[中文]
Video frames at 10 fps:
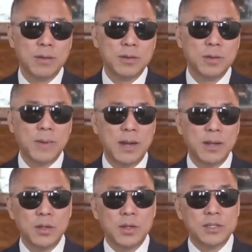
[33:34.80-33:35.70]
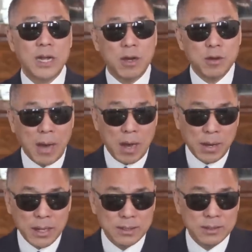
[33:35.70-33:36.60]
对吧？然后马
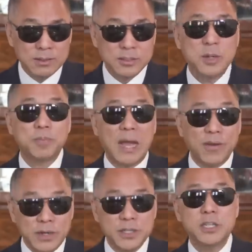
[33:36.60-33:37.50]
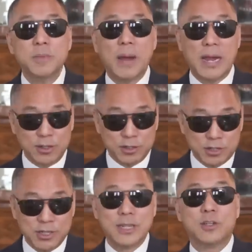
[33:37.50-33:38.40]
化腾是百分之百的
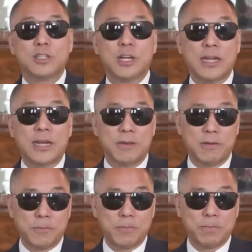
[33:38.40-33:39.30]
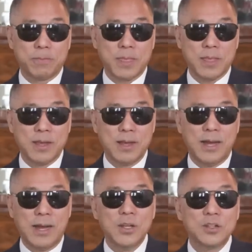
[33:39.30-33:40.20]
是跟着江家的，
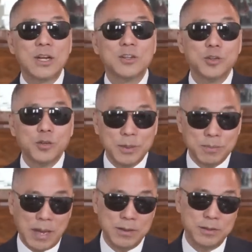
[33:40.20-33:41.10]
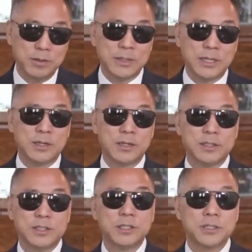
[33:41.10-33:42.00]
啊，但是又跟马又跟他的这
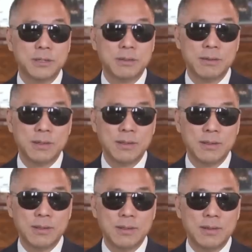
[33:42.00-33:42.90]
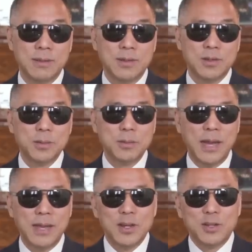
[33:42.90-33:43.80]
个竞争，对不
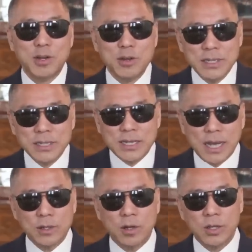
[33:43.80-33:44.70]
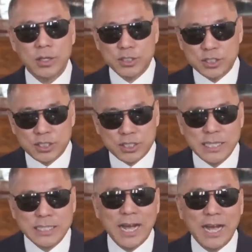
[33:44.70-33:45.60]
对？所以说你看到
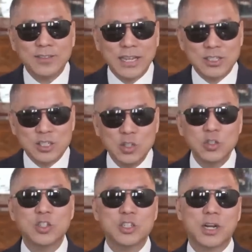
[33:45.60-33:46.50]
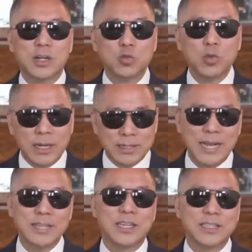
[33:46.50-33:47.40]
习家在经济上赚了
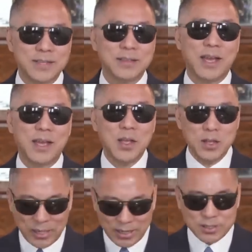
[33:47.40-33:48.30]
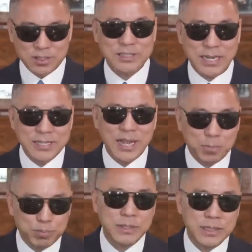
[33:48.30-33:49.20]
大钱，现在，但是人家
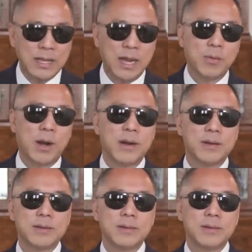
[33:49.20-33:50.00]
不跟他玩，